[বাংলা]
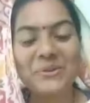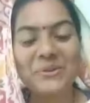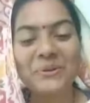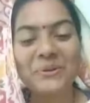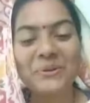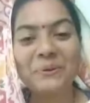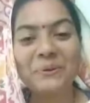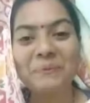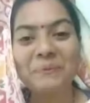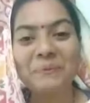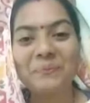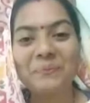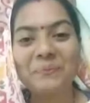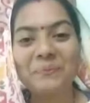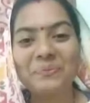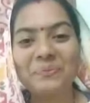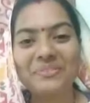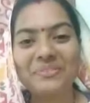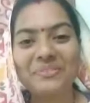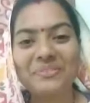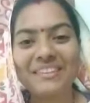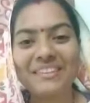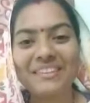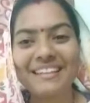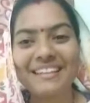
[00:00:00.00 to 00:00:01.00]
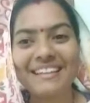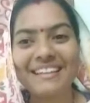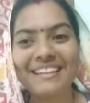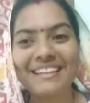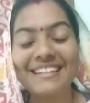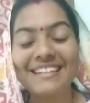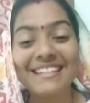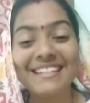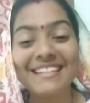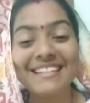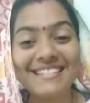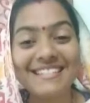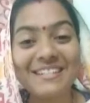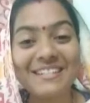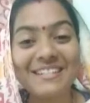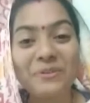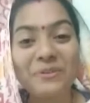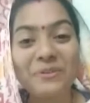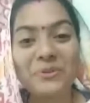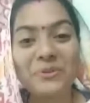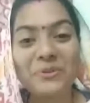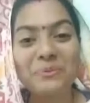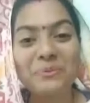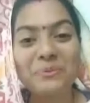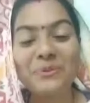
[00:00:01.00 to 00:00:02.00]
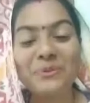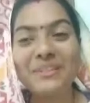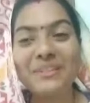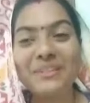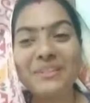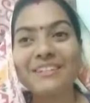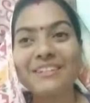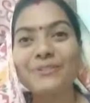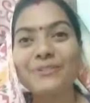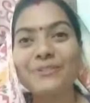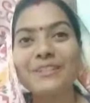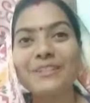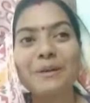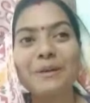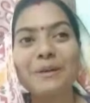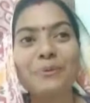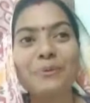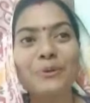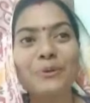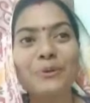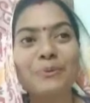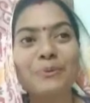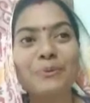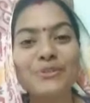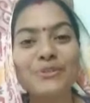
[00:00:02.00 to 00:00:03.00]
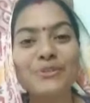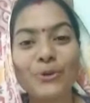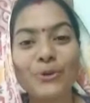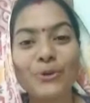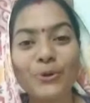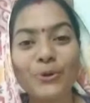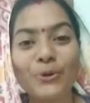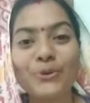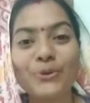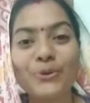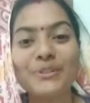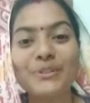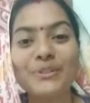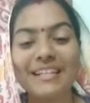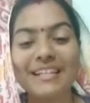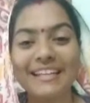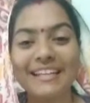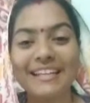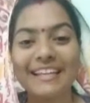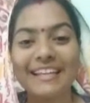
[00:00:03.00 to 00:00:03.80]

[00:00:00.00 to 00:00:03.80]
তো নিজের অনুভূতির কথা বলবো যখন